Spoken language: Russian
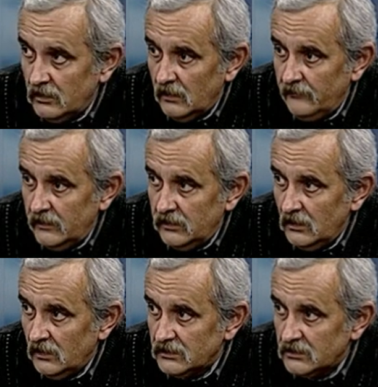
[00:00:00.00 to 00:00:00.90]

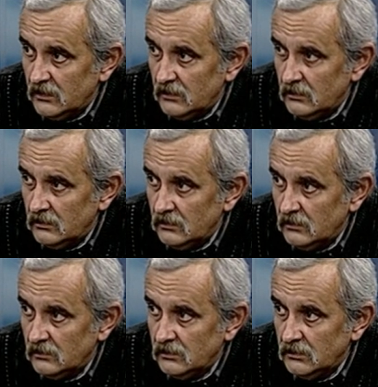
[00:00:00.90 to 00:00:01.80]
обвинялся
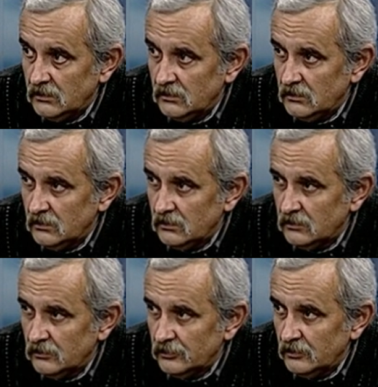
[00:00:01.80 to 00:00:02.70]
э,
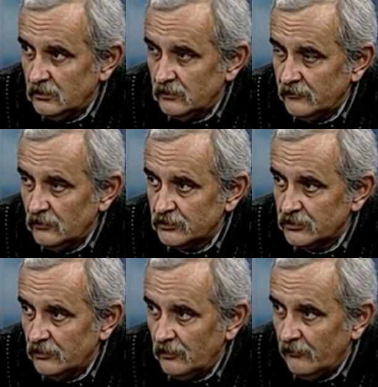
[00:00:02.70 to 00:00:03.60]
э, в том,
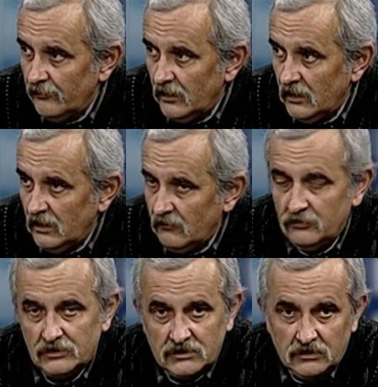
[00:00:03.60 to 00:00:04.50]
что в
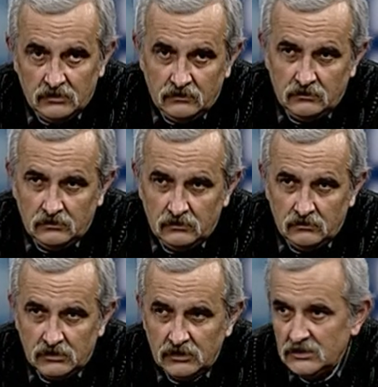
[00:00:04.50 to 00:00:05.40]
августе
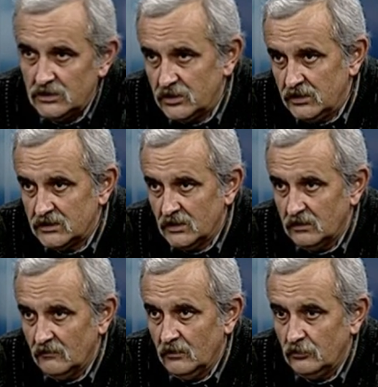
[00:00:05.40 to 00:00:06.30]
2010
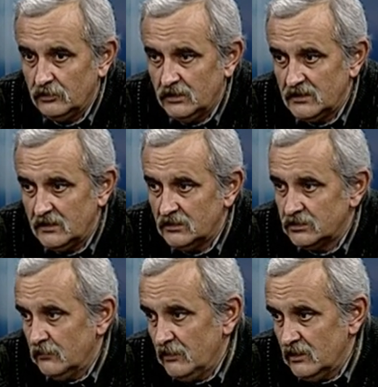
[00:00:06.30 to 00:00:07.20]
года, mm-hmm. если не
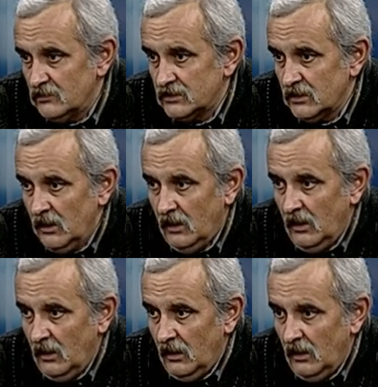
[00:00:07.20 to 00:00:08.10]
ошибаюсь,
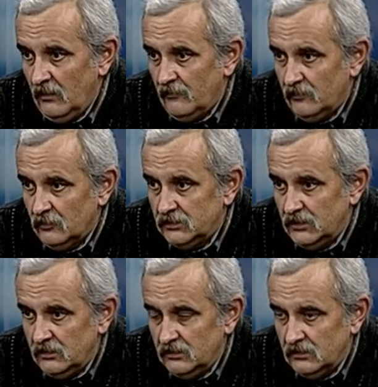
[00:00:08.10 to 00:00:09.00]
в
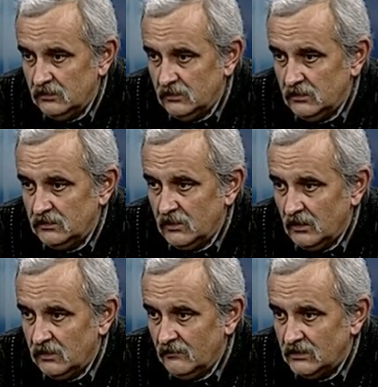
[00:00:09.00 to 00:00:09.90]
ходе
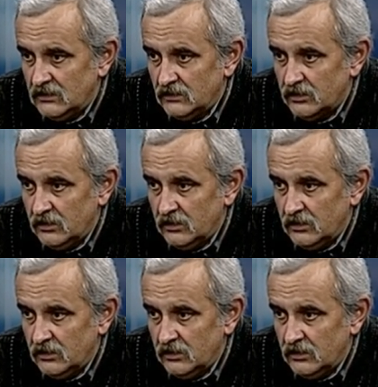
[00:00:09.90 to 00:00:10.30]
драки, возникшей